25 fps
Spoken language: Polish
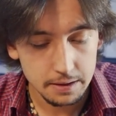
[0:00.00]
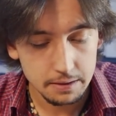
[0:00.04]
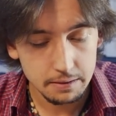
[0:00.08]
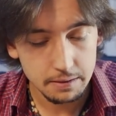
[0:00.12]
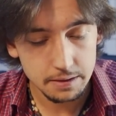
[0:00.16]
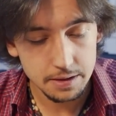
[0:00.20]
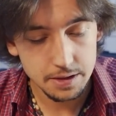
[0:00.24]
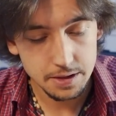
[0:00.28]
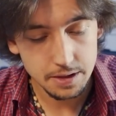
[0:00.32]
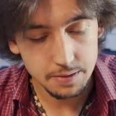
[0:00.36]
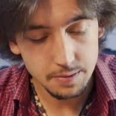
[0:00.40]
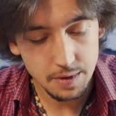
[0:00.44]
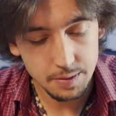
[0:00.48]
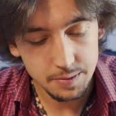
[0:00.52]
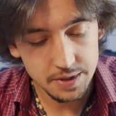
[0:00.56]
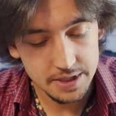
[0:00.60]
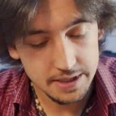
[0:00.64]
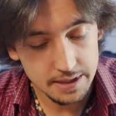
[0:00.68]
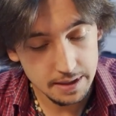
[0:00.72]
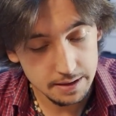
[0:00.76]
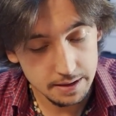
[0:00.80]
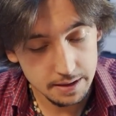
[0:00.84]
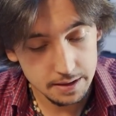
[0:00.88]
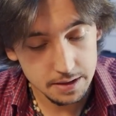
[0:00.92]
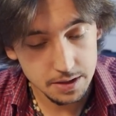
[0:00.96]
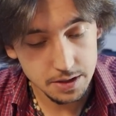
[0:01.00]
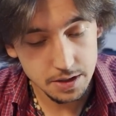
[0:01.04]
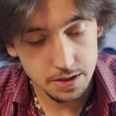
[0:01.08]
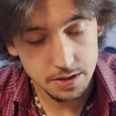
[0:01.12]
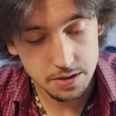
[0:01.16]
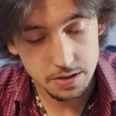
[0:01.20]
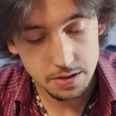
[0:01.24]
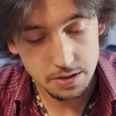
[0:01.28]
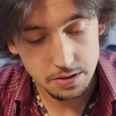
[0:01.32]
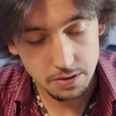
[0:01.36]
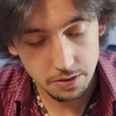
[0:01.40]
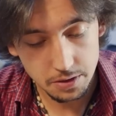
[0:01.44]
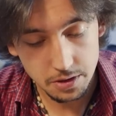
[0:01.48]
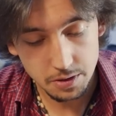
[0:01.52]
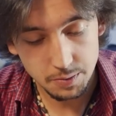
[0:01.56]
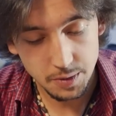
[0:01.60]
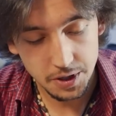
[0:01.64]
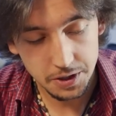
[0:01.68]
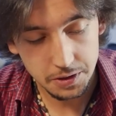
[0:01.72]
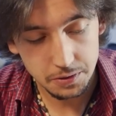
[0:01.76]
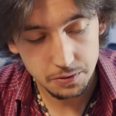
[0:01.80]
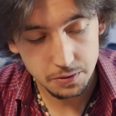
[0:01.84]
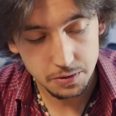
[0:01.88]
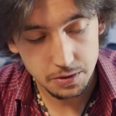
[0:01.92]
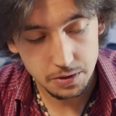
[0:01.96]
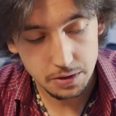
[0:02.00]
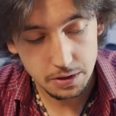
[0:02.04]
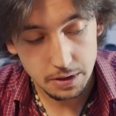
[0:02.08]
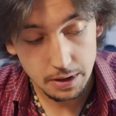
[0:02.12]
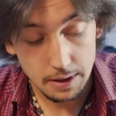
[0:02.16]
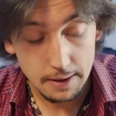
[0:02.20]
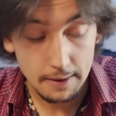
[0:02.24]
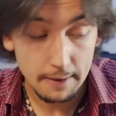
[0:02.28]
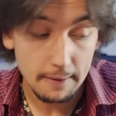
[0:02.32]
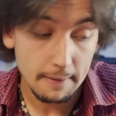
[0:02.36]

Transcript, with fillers: gdzie mamy standard części Tokio Marui,